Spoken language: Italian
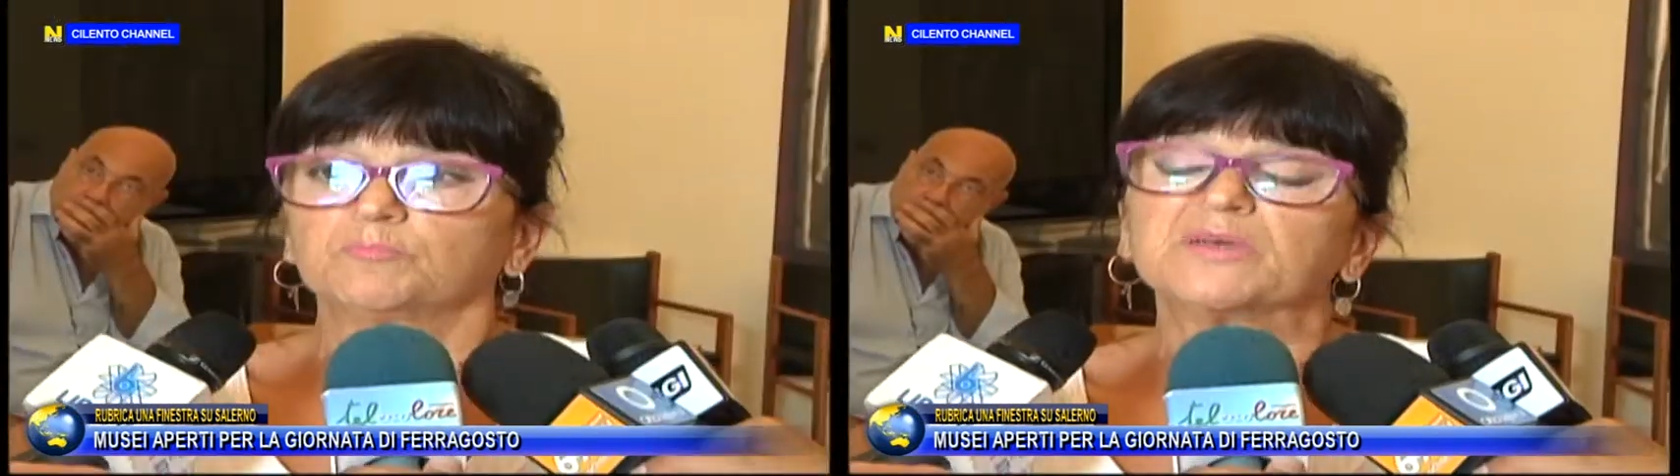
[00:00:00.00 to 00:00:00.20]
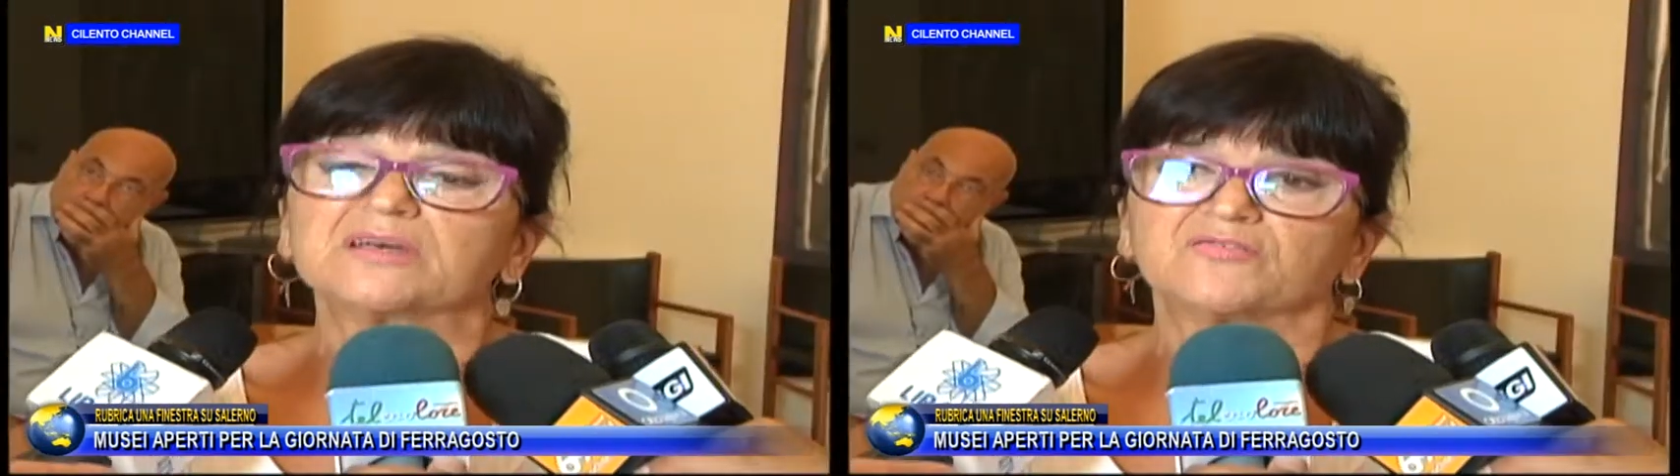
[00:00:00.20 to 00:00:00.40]

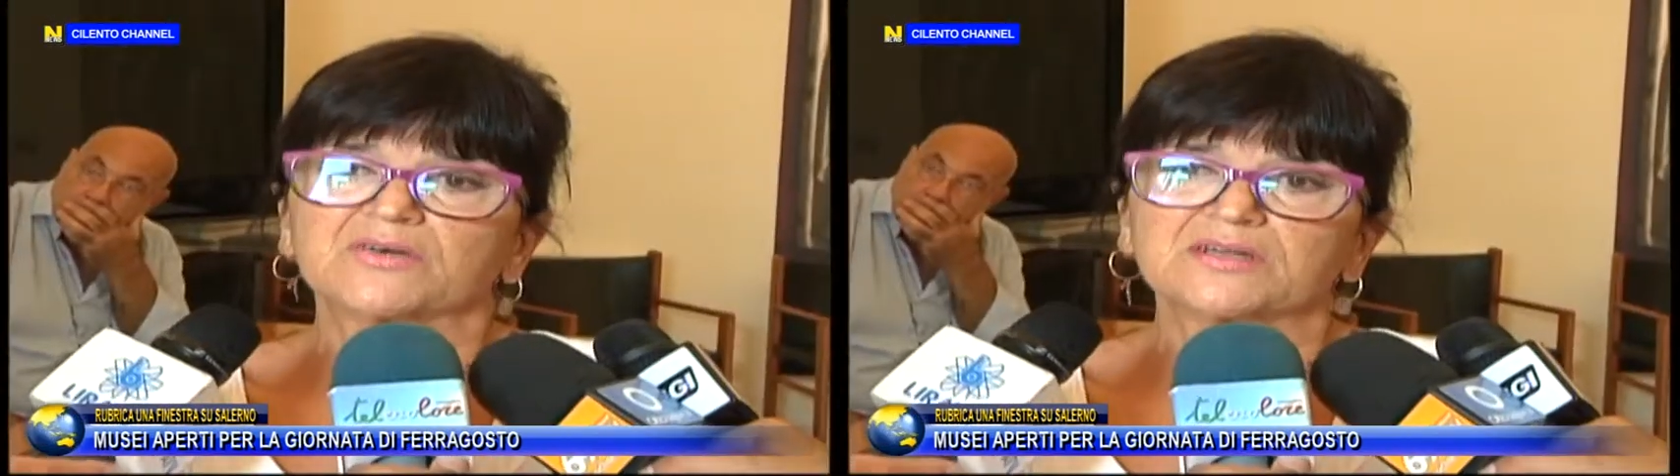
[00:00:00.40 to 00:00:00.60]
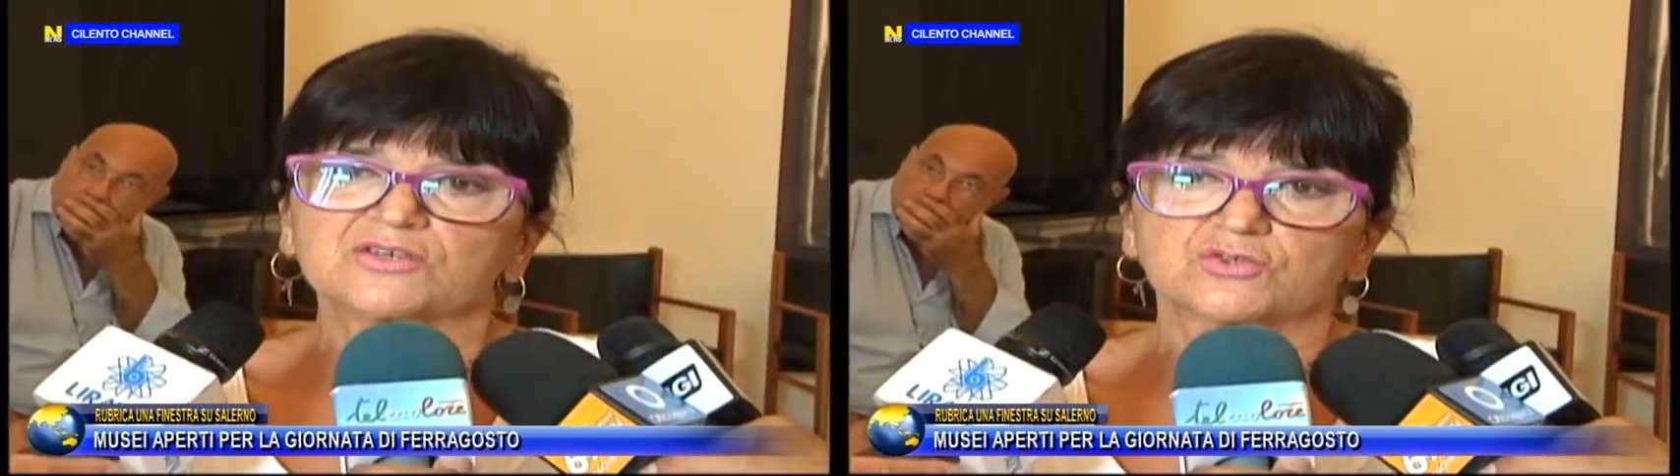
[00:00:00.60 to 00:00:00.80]
mi
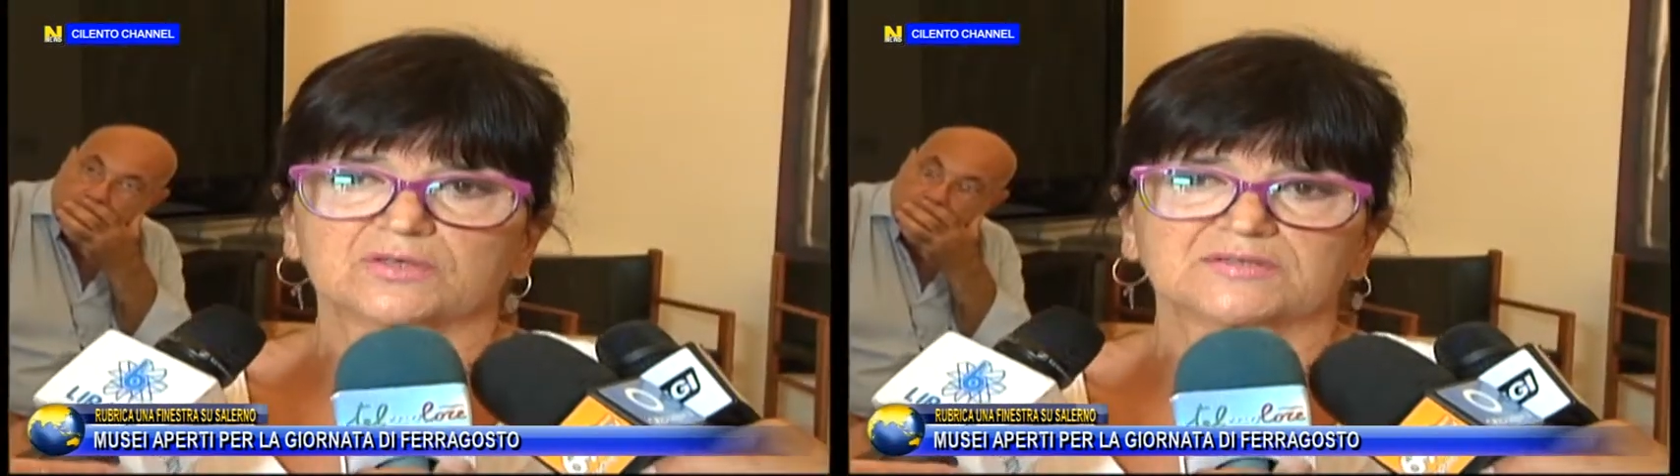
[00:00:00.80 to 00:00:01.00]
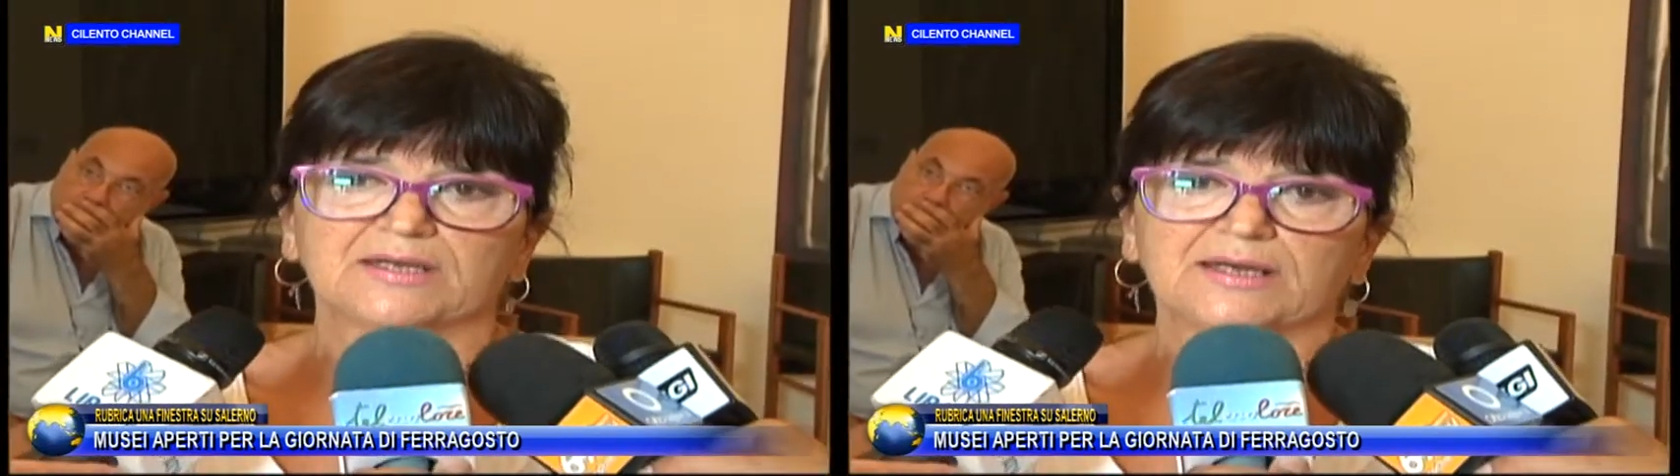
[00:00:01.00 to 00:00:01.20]

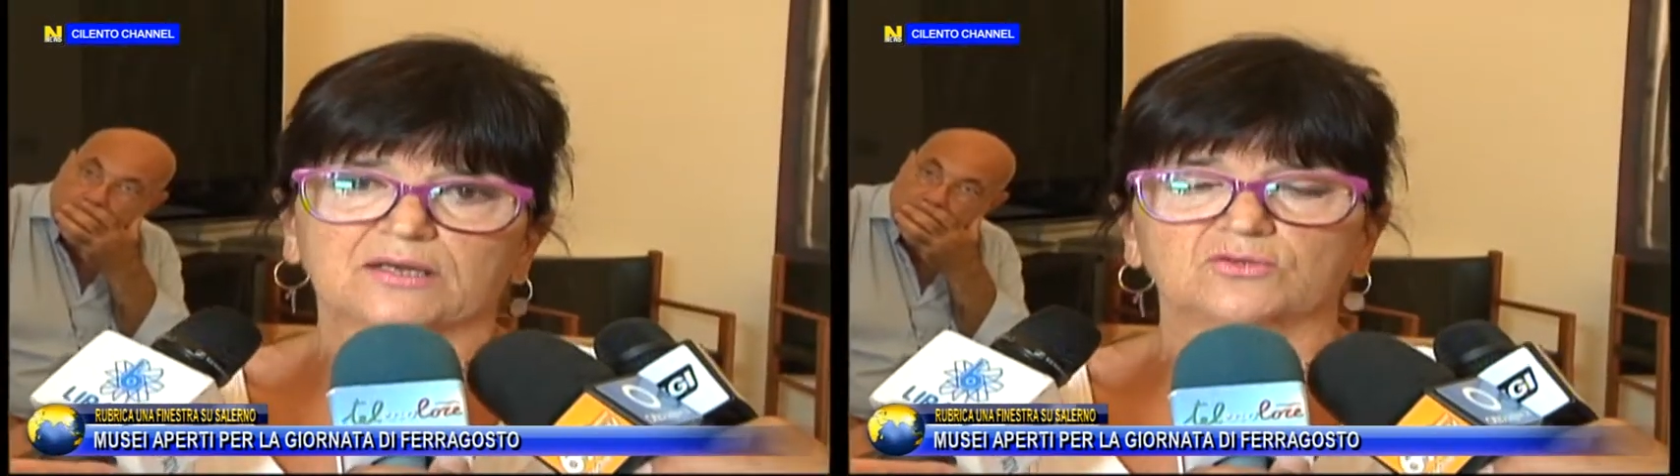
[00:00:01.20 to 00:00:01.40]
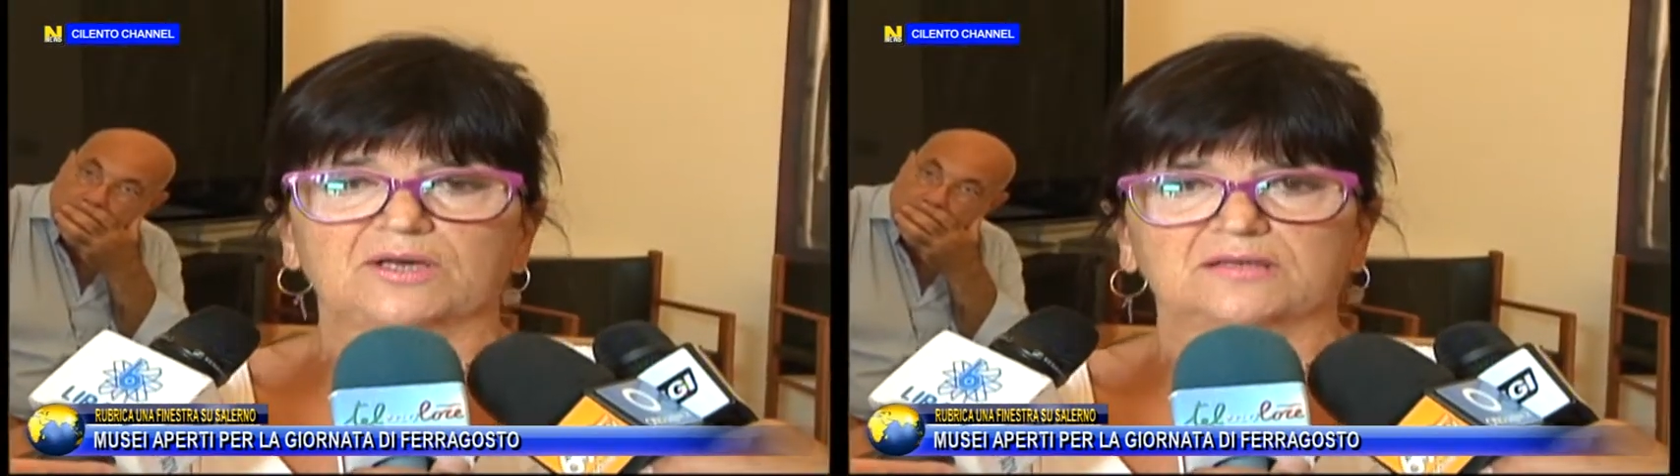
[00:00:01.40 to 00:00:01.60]
riferisco a Salerno,